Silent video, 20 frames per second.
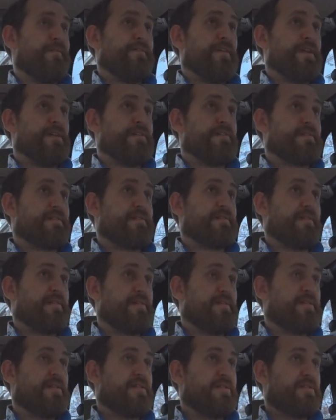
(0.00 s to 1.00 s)
Więc
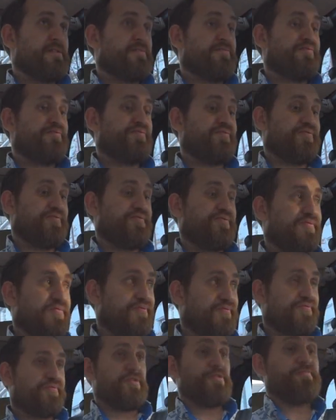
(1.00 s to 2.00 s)
e,
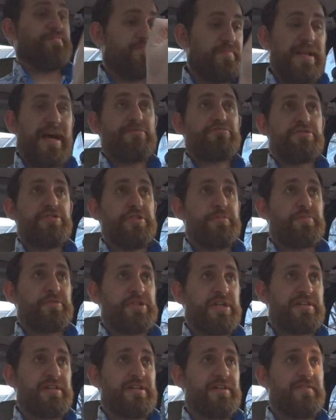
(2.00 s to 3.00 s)
no, auto nie
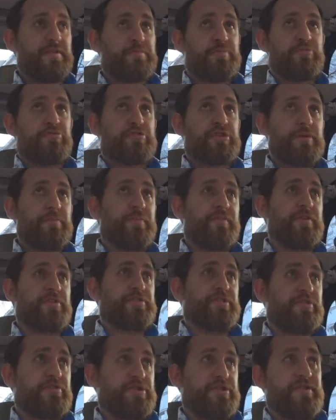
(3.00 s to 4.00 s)
posiada nawet poduszki
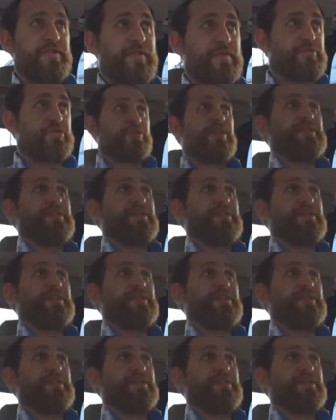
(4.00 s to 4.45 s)
powierzchnej, chociaż nie wiem, czy